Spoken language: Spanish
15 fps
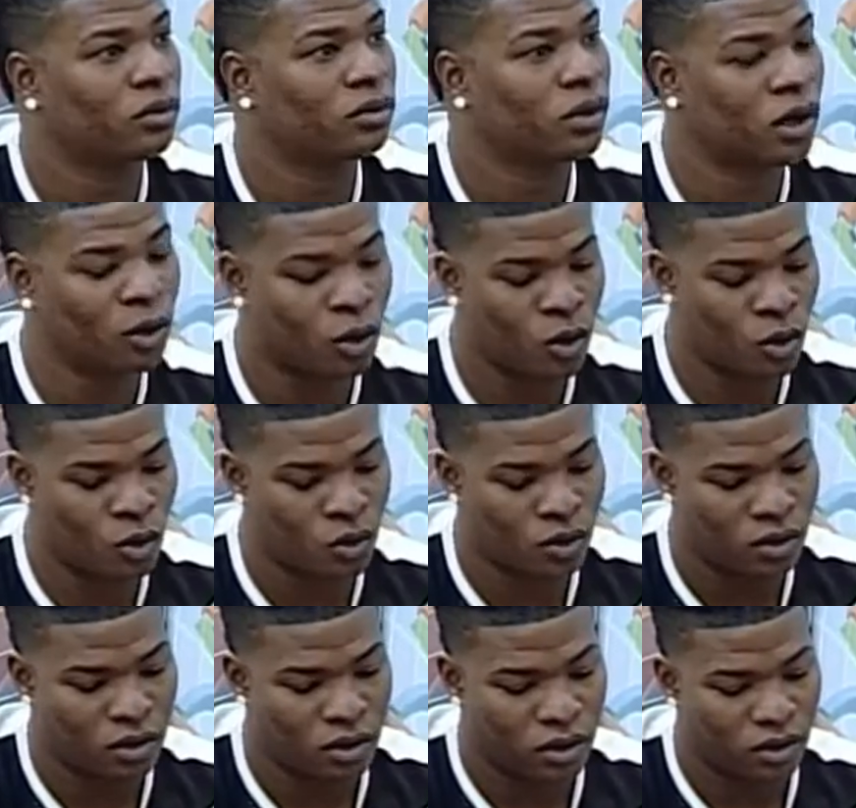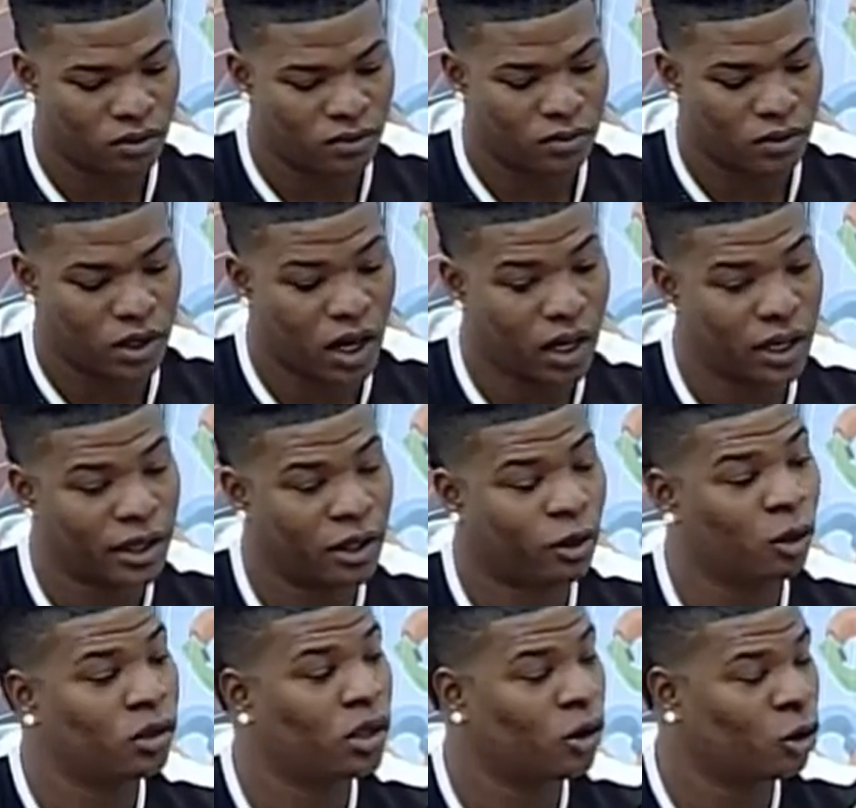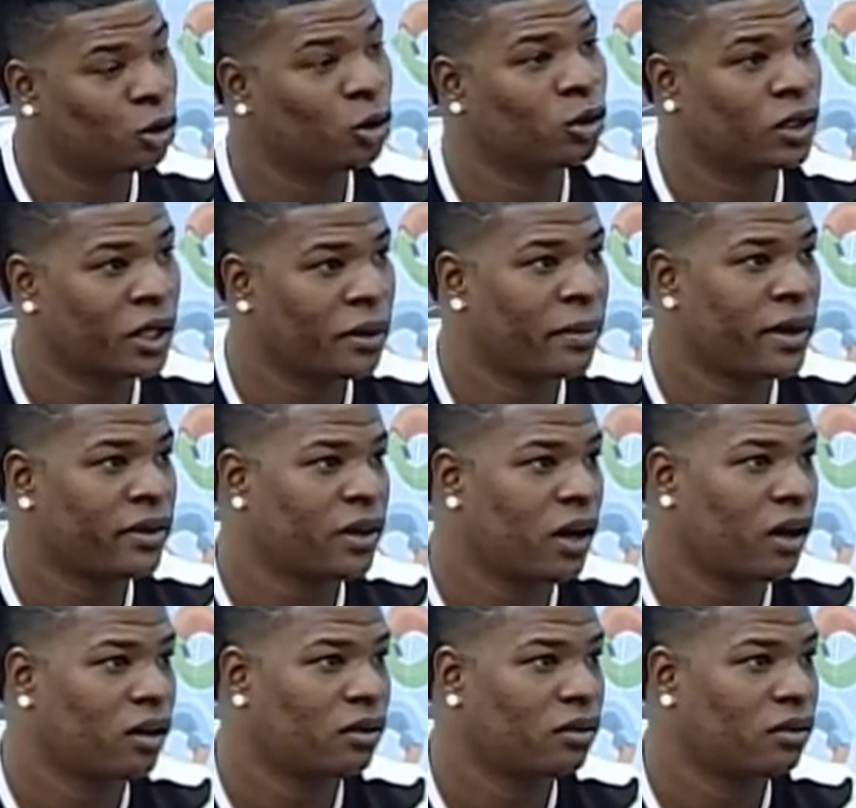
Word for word: todos, todos. Alrededor de ocho temas ya.